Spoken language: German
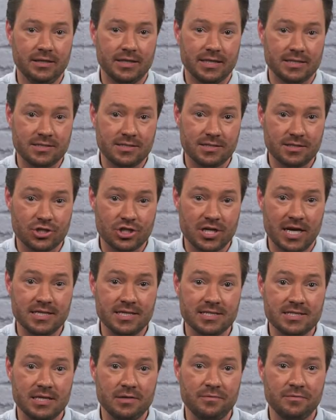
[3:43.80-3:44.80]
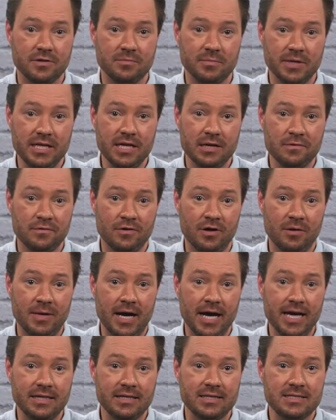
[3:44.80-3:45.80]
Das Starter-Set von Mediaform
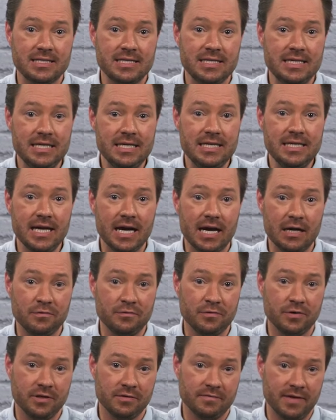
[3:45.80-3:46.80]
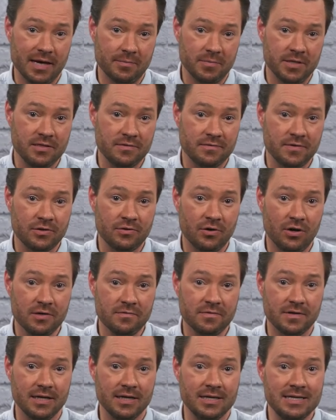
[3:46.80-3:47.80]
eignet sich ideal für gewerbliche
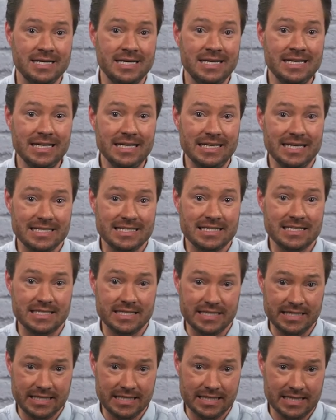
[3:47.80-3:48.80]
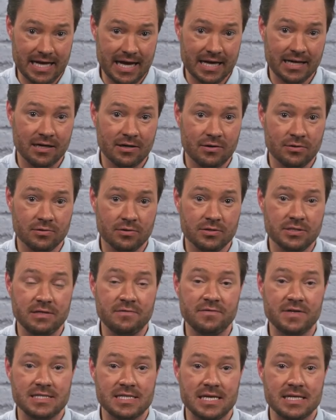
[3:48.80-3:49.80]
Verkäufer. Lassen Sie die Lagerung und
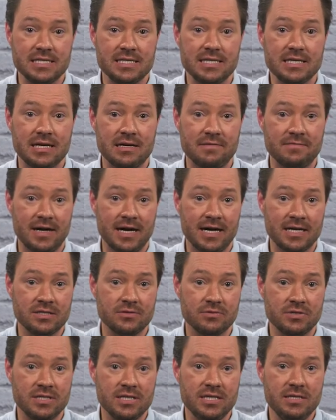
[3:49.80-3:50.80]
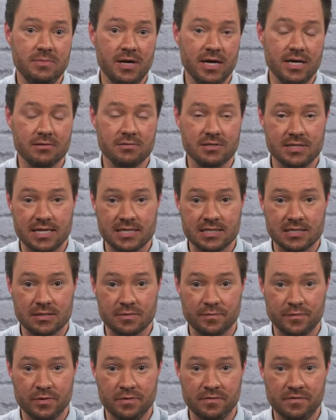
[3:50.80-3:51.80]
den Versand Ihrer Waren durch eBay und
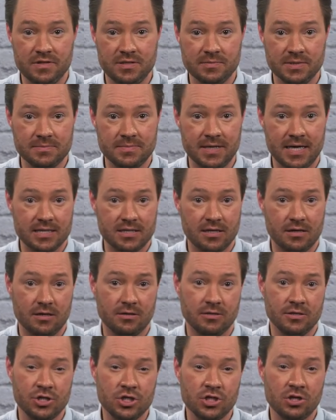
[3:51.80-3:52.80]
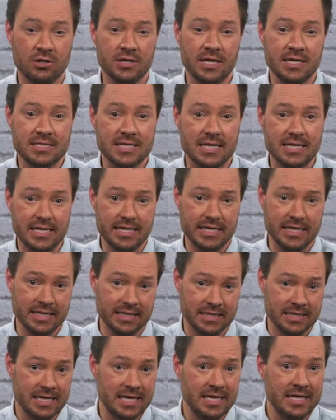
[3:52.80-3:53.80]
dessen Fulfillment-Partner Orange Connex
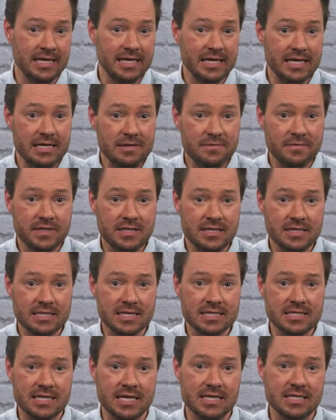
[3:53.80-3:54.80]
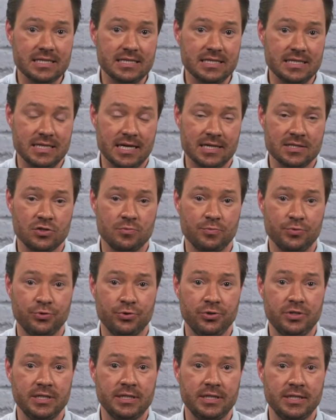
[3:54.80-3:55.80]
erledigen. Hilft Ihnen das Set, die dazu
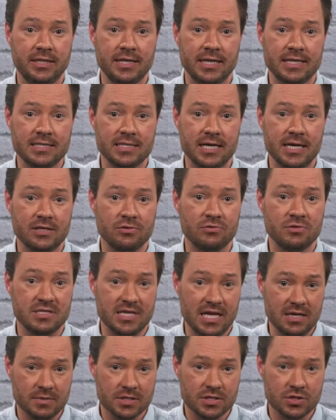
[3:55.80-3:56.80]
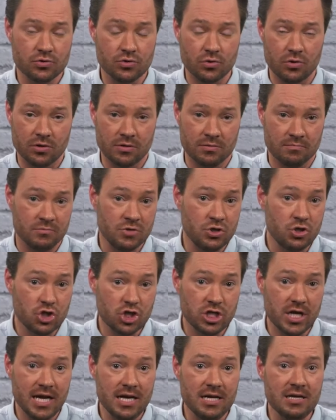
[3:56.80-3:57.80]
benötigte Kennzeichnung selber zu drucken.
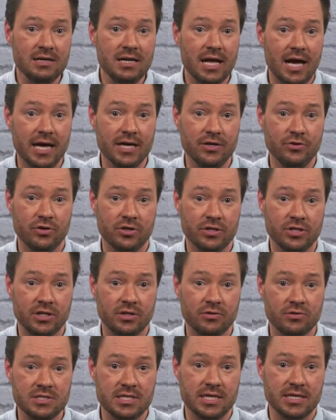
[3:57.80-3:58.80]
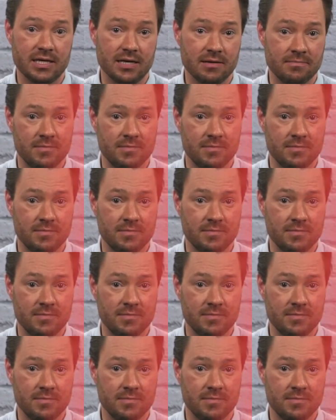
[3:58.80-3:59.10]
Schnell, eindeutig und sicher.